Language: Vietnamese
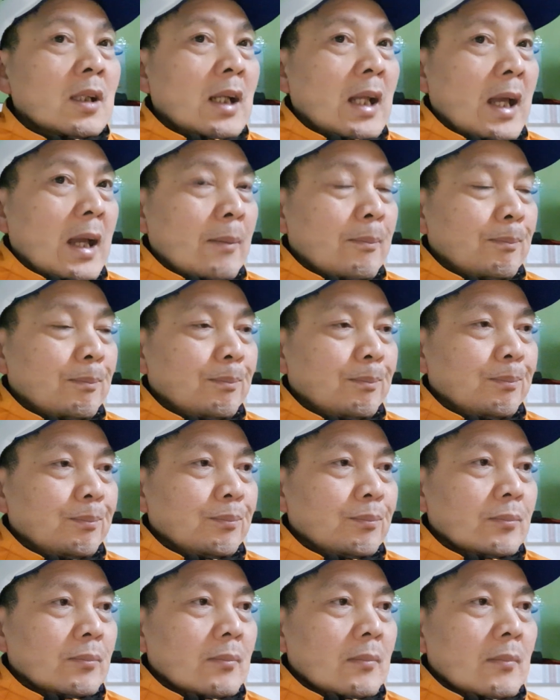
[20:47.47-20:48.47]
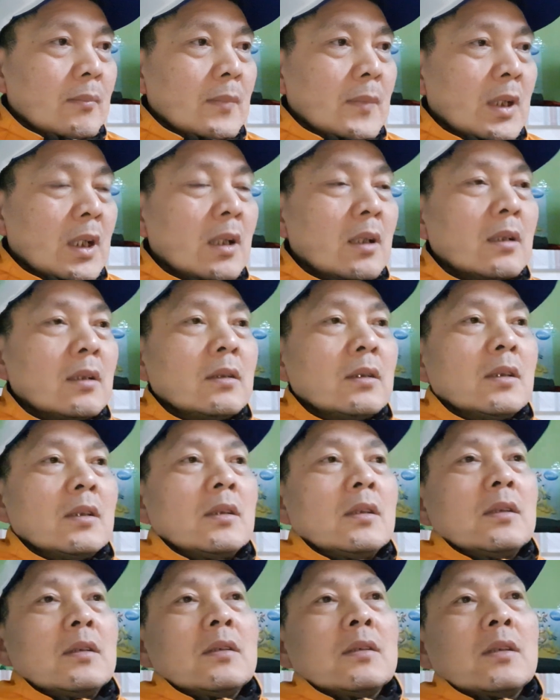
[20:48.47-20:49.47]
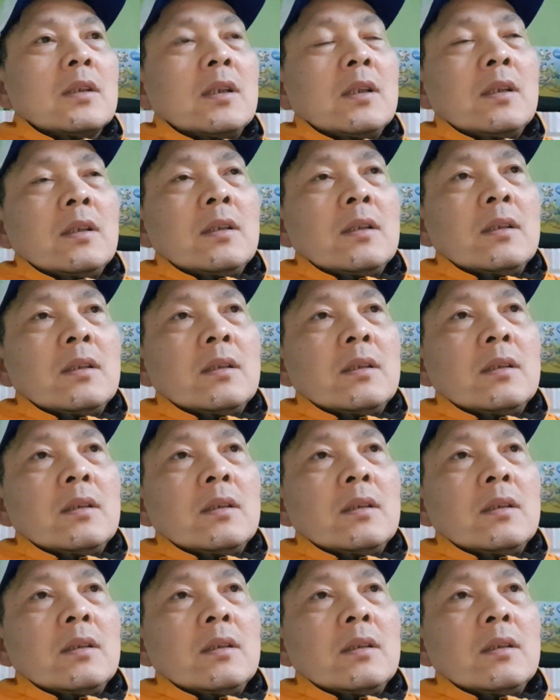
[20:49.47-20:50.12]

làm đó thì